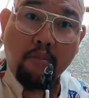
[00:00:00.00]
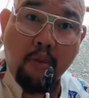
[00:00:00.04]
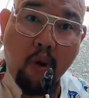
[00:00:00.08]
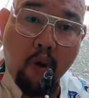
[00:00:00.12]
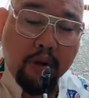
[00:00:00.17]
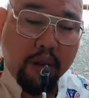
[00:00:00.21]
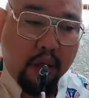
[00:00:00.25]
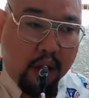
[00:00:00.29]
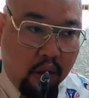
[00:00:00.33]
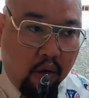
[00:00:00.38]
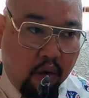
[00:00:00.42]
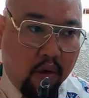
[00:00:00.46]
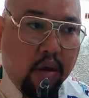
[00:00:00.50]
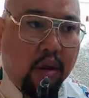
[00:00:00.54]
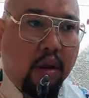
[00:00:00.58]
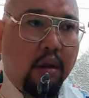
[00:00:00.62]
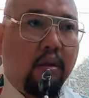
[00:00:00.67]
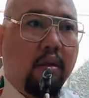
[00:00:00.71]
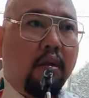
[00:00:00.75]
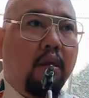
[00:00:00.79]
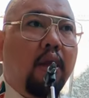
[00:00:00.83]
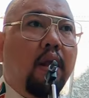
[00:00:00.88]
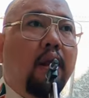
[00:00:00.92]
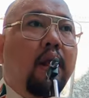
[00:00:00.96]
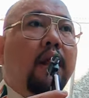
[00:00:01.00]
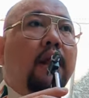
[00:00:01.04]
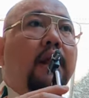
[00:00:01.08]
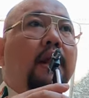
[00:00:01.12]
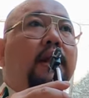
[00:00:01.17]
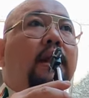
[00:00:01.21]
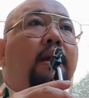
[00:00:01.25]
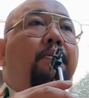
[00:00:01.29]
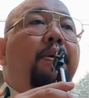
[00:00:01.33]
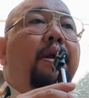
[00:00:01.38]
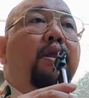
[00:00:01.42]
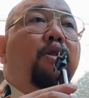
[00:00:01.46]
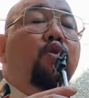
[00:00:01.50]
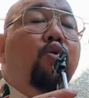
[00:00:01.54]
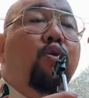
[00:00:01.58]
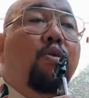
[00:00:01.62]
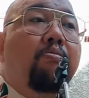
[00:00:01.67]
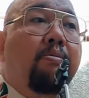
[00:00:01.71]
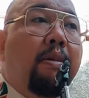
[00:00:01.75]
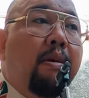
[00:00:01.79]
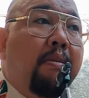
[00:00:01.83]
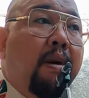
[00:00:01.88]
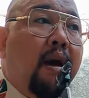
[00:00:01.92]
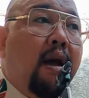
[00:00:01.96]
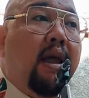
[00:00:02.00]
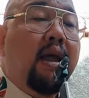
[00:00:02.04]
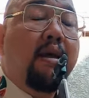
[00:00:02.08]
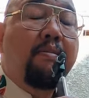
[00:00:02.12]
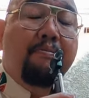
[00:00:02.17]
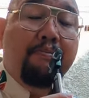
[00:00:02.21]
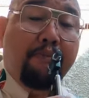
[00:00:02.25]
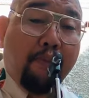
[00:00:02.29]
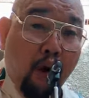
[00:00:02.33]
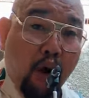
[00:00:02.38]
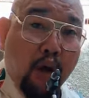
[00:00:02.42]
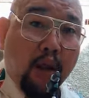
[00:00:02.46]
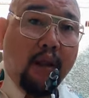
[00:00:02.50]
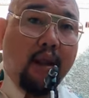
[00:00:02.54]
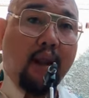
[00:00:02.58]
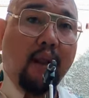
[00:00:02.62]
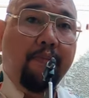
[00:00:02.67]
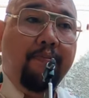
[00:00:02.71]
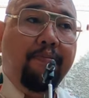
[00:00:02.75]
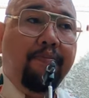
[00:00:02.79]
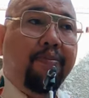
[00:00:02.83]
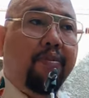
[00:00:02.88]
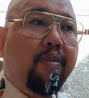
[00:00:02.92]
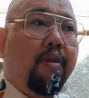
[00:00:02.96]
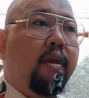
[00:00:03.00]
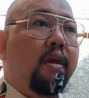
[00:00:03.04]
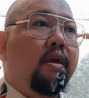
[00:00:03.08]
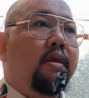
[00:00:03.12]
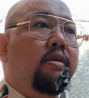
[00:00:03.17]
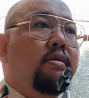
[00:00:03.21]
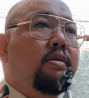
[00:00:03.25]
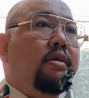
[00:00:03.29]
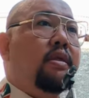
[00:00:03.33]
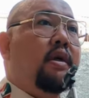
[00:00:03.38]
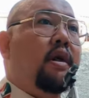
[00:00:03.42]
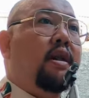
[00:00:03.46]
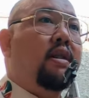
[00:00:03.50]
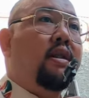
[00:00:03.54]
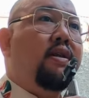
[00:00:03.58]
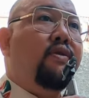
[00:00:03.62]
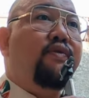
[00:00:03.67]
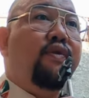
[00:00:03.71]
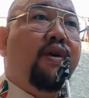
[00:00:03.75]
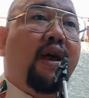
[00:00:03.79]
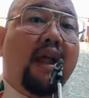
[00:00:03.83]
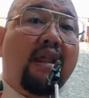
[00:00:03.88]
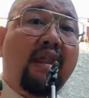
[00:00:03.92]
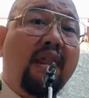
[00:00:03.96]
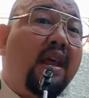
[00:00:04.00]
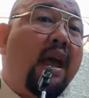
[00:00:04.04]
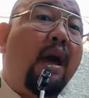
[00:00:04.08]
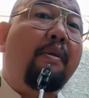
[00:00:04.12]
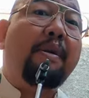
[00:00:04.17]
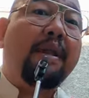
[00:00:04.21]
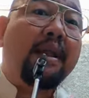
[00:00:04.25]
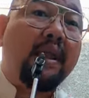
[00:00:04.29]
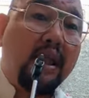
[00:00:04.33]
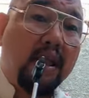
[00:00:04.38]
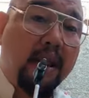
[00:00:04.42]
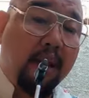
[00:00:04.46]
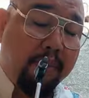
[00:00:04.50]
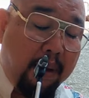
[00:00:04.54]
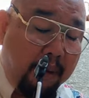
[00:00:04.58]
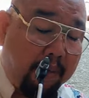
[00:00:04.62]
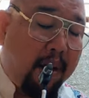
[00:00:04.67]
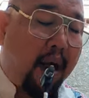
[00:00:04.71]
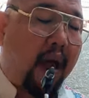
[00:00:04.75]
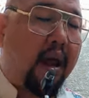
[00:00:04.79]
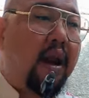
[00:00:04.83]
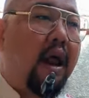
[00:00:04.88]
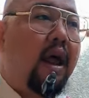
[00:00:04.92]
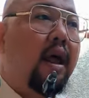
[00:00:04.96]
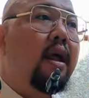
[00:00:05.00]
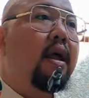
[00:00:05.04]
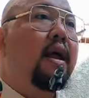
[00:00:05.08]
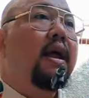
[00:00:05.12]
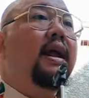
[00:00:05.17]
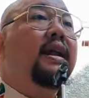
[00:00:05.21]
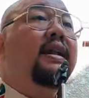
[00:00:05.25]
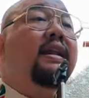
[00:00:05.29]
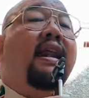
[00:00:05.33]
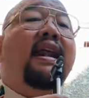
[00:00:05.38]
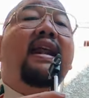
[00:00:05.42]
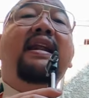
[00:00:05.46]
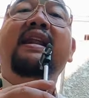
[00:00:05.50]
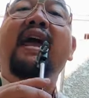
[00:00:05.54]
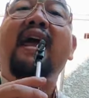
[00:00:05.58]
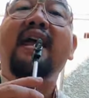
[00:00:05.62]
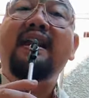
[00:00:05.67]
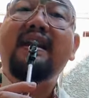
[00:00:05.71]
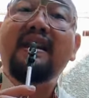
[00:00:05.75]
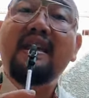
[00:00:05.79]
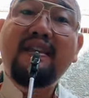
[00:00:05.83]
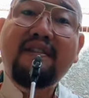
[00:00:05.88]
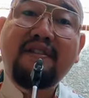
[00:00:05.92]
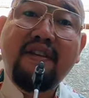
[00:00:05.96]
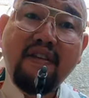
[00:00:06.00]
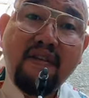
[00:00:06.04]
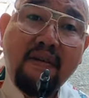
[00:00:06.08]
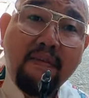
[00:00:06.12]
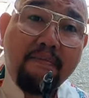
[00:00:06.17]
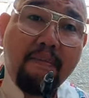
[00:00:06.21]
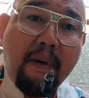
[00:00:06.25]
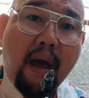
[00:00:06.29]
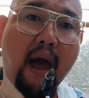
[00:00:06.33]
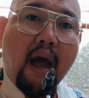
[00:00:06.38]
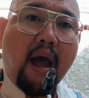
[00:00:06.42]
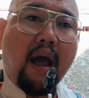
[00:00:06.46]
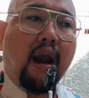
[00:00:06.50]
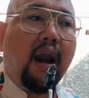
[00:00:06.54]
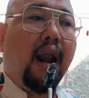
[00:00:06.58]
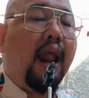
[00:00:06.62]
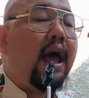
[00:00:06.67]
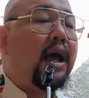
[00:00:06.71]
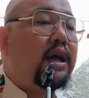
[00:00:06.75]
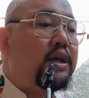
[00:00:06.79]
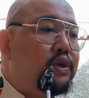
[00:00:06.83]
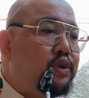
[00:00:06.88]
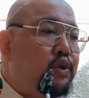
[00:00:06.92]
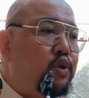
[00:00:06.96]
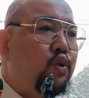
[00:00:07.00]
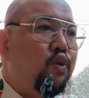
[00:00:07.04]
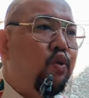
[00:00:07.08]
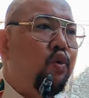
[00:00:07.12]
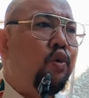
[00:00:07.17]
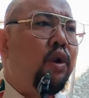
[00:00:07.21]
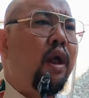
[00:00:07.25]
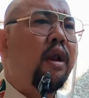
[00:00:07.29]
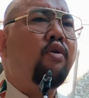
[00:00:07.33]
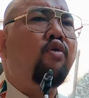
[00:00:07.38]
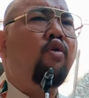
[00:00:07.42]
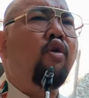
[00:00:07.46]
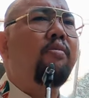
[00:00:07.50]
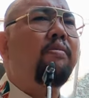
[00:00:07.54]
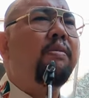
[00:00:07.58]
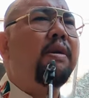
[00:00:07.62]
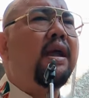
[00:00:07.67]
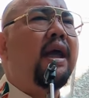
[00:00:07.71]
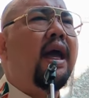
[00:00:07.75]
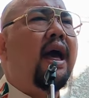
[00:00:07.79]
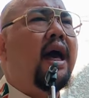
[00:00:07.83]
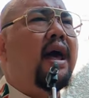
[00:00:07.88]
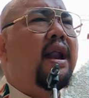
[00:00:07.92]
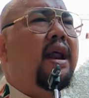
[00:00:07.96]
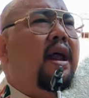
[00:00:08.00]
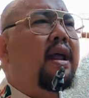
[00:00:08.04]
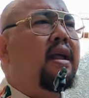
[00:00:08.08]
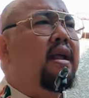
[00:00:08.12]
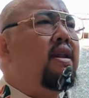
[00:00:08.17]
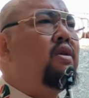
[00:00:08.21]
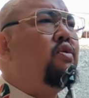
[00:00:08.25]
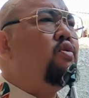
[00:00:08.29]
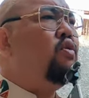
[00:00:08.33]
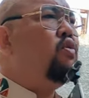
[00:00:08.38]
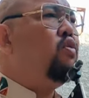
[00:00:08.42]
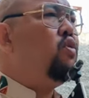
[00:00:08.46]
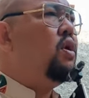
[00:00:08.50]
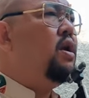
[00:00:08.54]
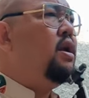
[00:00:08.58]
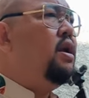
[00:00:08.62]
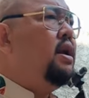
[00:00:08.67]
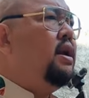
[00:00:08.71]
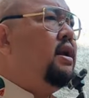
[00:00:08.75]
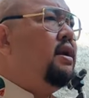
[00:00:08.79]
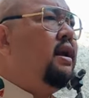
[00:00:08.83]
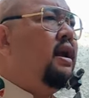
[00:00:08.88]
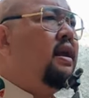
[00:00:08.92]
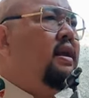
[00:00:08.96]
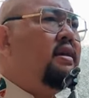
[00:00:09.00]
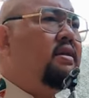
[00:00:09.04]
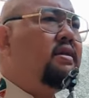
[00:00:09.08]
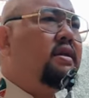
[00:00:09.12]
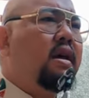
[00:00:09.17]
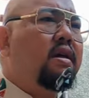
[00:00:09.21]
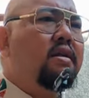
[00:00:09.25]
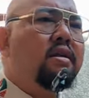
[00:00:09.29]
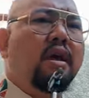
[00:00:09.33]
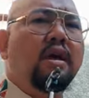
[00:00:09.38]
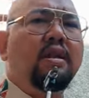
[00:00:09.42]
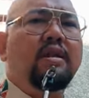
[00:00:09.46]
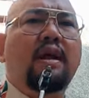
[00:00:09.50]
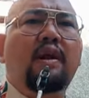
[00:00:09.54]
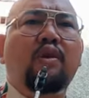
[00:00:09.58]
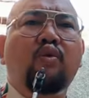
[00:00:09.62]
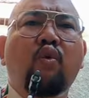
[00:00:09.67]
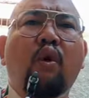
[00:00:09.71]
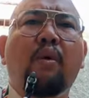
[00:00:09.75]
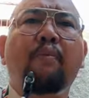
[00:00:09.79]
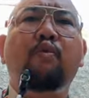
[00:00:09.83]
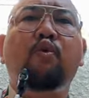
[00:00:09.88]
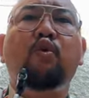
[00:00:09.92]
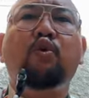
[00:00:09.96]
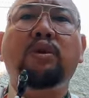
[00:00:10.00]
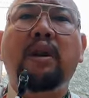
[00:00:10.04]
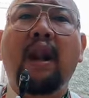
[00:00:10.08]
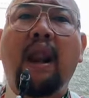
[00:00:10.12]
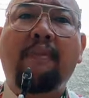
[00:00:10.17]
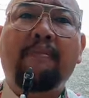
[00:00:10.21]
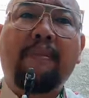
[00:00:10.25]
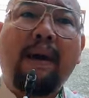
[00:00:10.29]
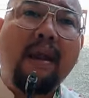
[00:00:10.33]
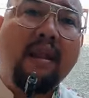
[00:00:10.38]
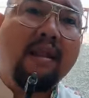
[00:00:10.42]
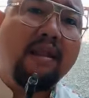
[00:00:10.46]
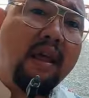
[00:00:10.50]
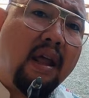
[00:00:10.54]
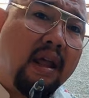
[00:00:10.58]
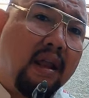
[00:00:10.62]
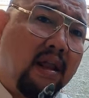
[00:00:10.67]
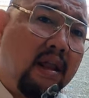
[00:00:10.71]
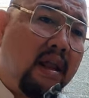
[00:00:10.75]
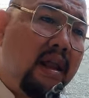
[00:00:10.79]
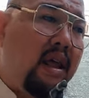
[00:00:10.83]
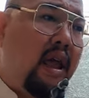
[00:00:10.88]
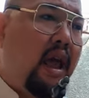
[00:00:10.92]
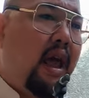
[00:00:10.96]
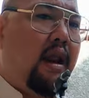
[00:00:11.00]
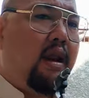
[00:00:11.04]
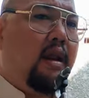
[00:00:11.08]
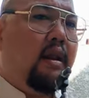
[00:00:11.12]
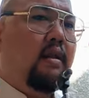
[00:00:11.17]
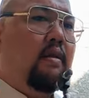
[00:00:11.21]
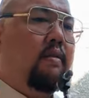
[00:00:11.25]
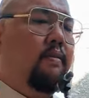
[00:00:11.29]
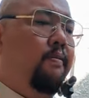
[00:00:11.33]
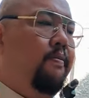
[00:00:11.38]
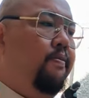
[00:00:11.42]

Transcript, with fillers: sombong serius tapi itu memang import sertifikat sih nggak penting tapi emang ada dari Dainichi Jepang langsung dan gue meliharanya dulu dari size sekitar 28 sentian